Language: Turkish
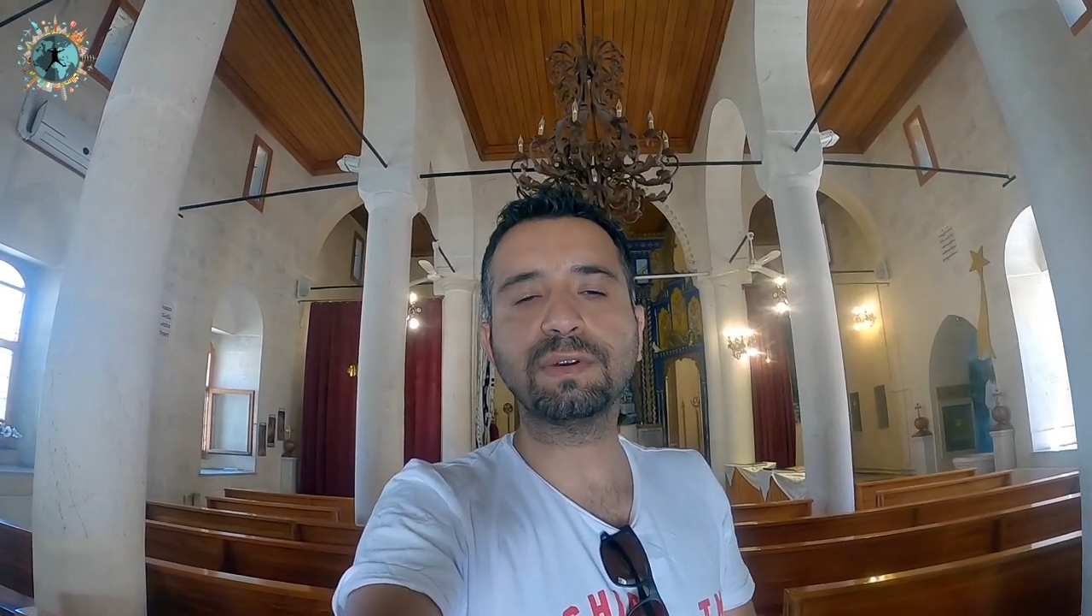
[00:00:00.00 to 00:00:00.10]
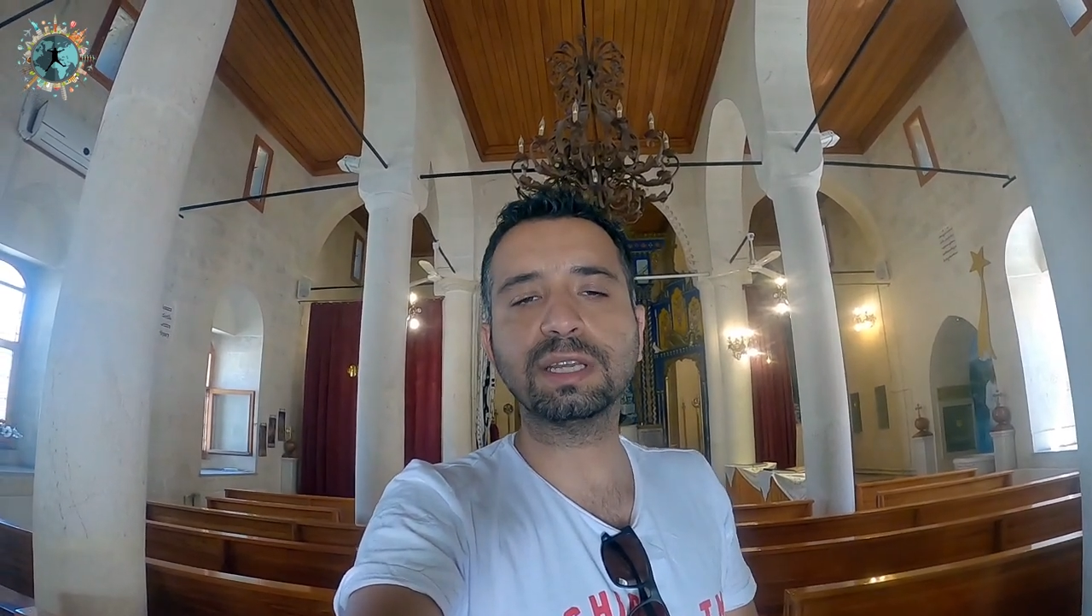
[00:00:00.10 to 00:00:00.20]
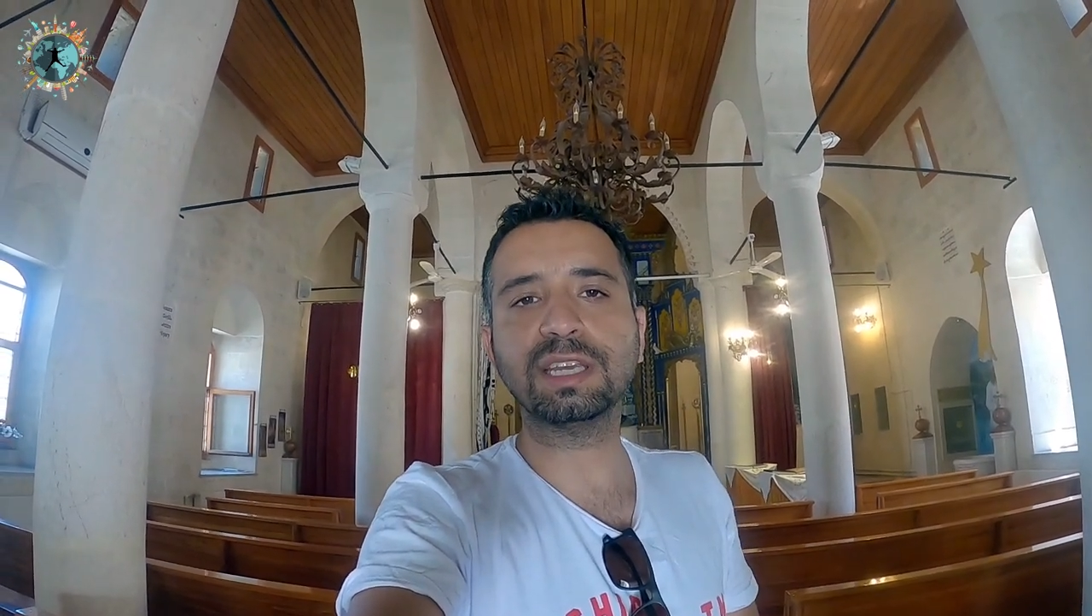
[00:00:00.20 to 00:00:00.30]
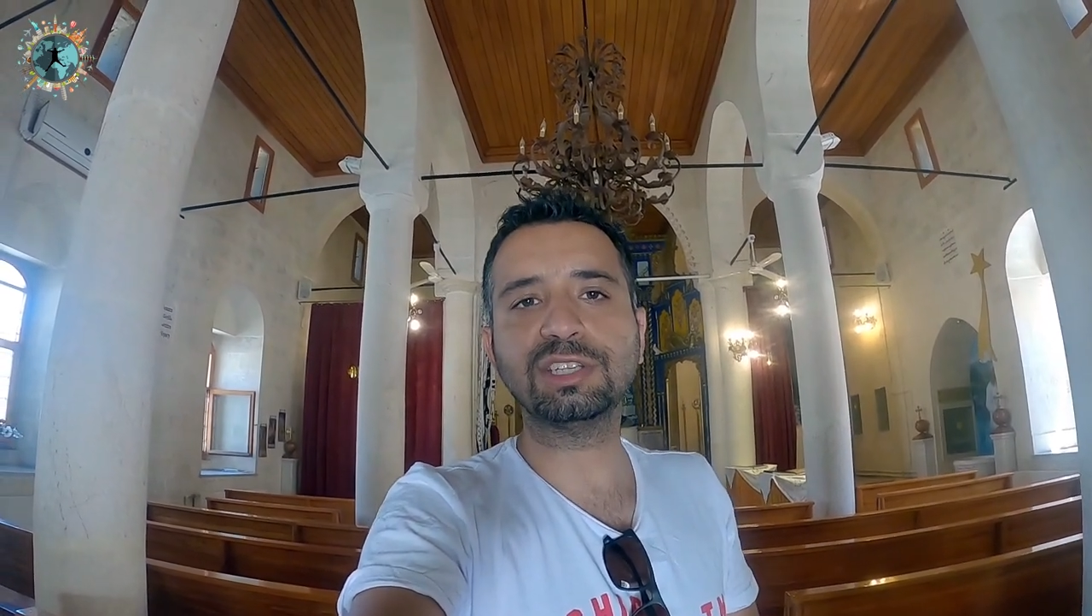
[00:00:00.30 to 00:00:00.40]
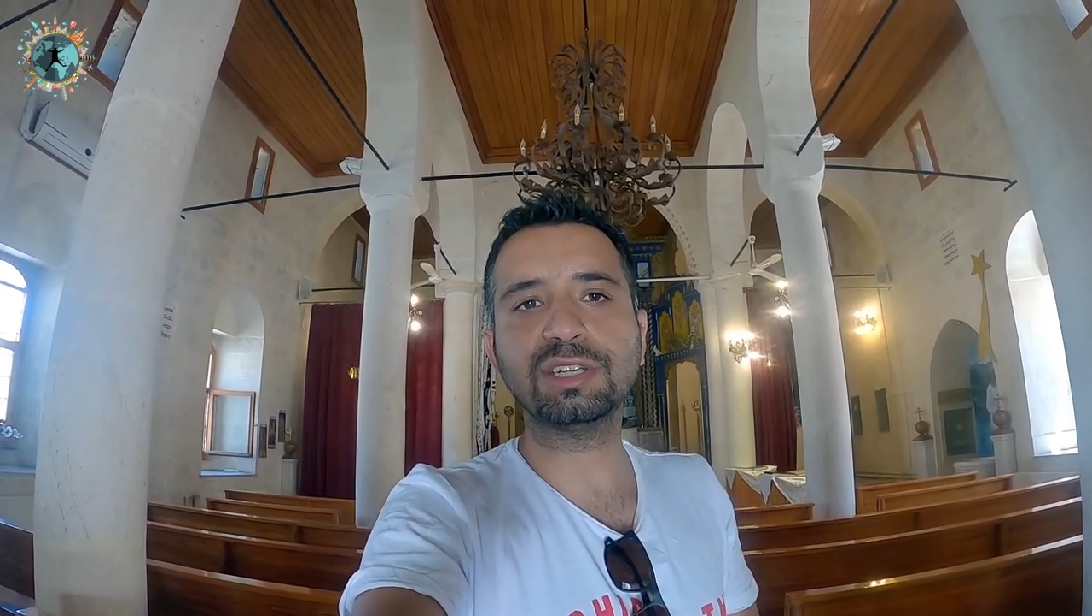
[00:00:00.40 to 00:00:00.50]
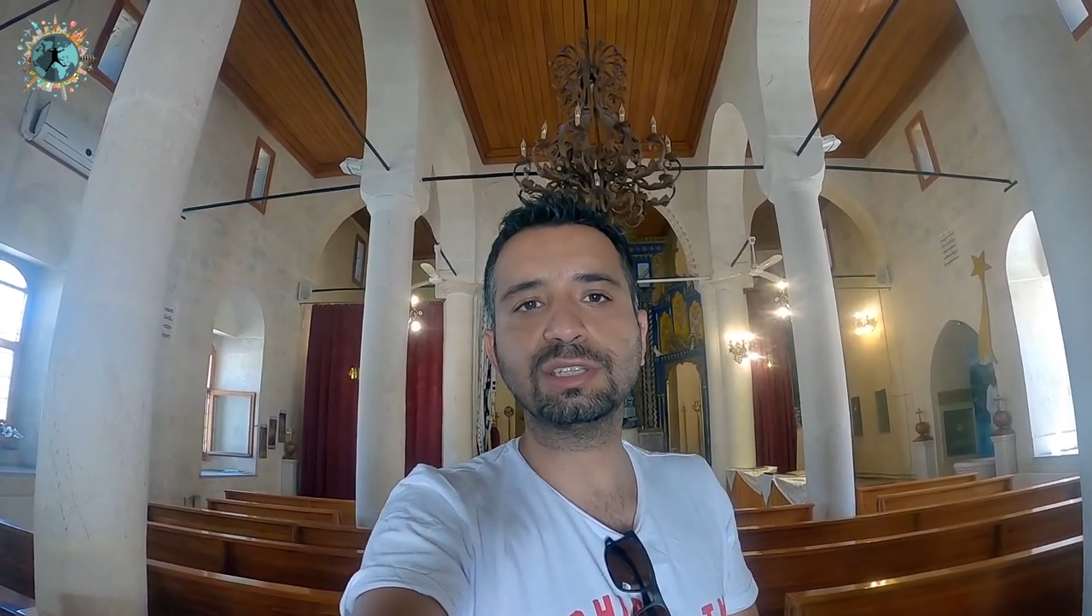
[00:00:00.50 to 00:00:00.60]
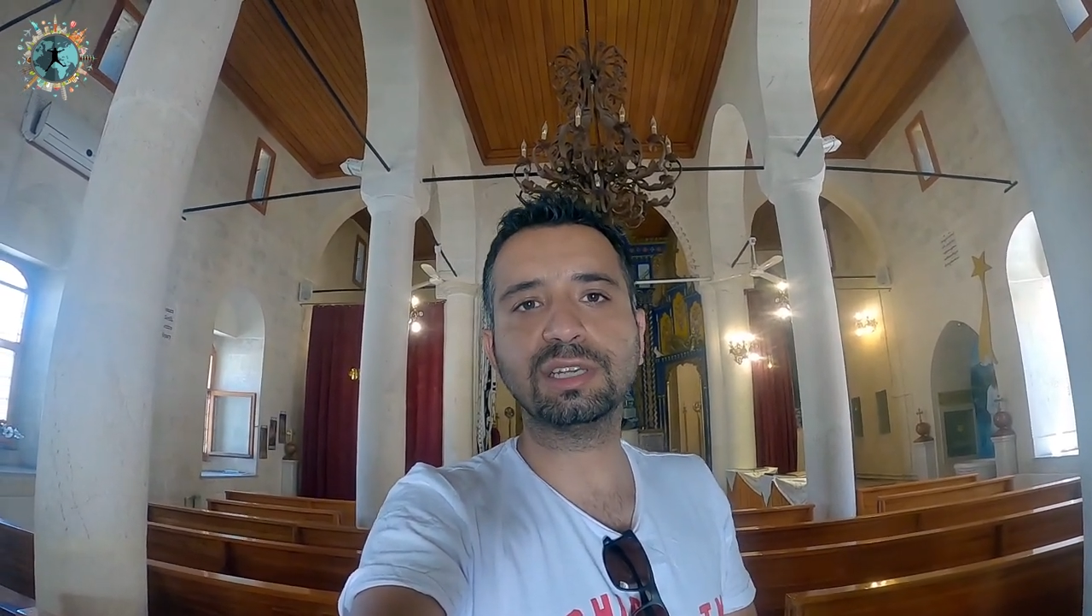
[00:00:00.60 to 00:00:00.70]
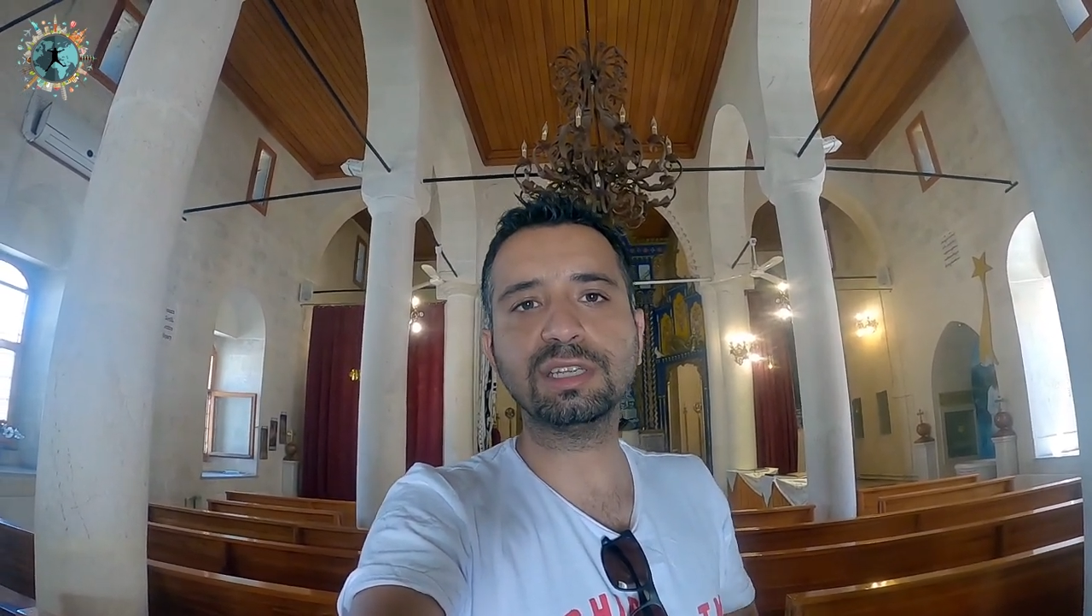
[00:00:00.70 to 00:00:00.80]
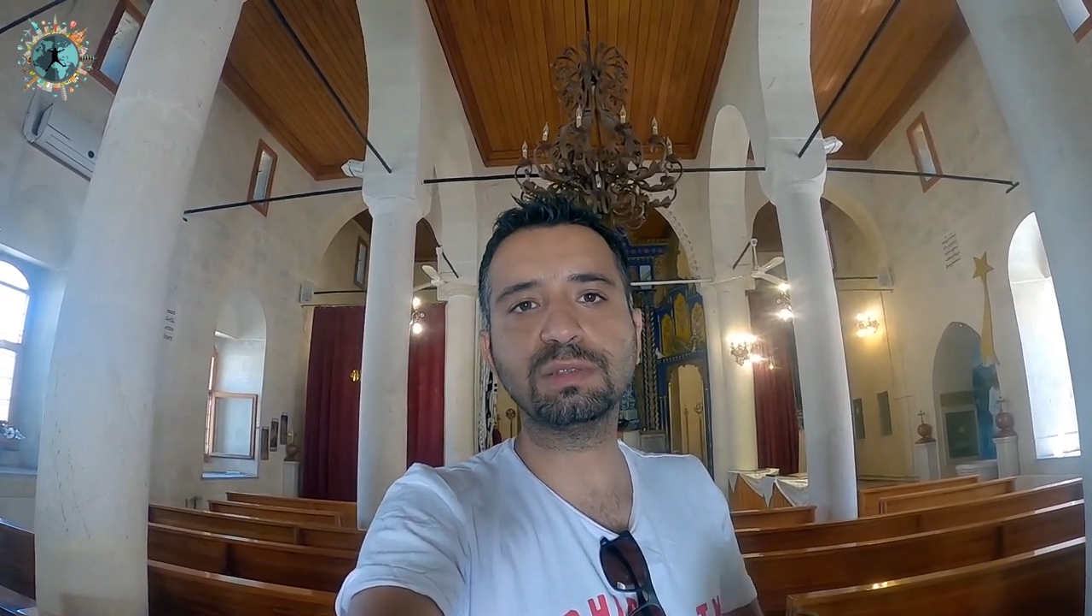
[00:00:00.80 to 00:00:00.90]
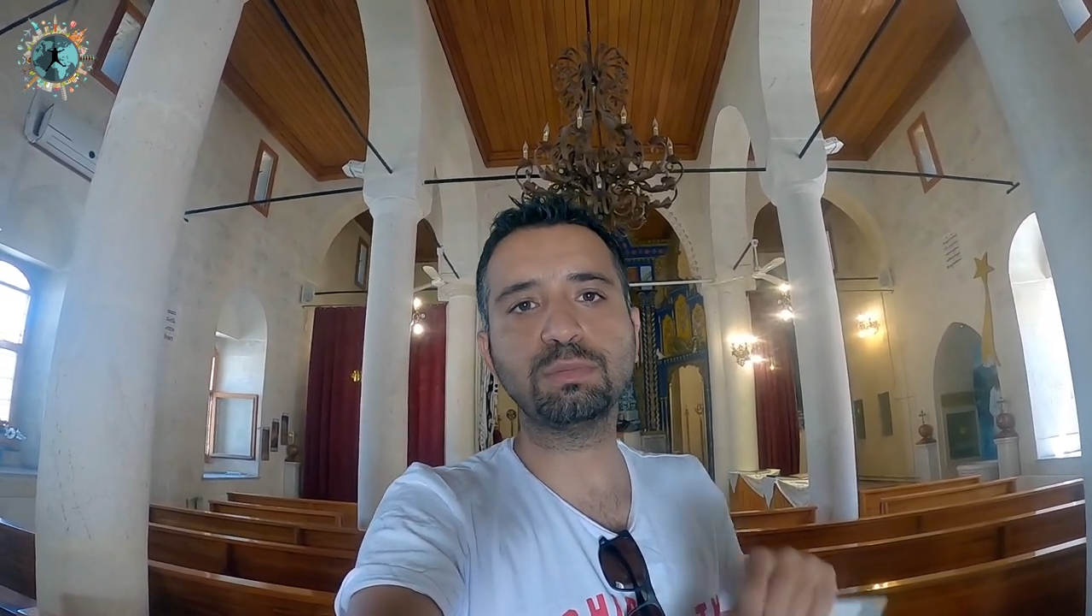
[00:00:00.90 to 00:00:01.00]
vakit
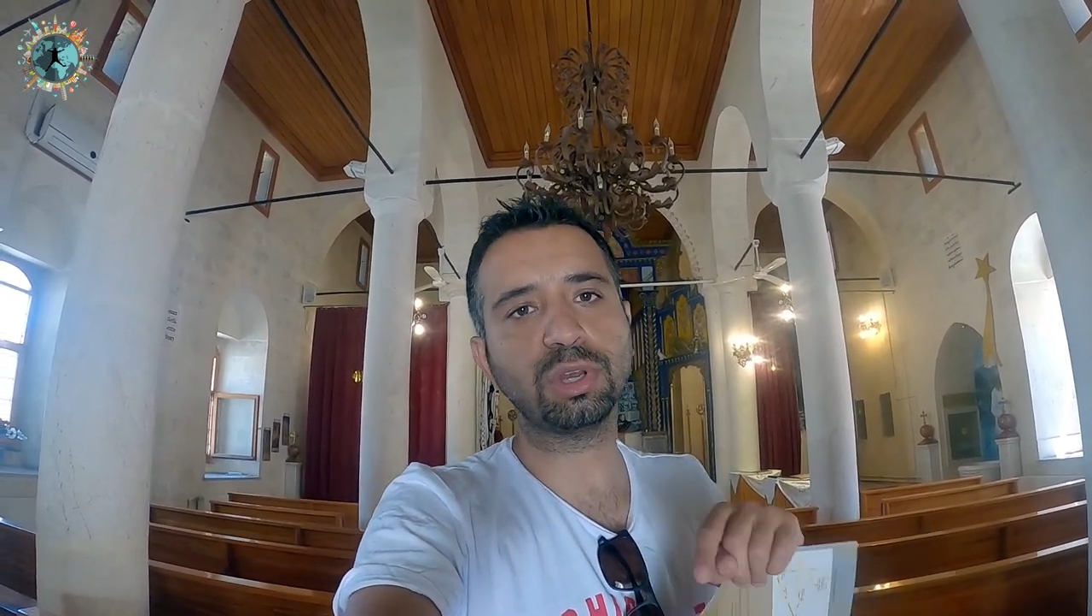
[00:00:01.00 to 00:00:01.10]
geçirirseniz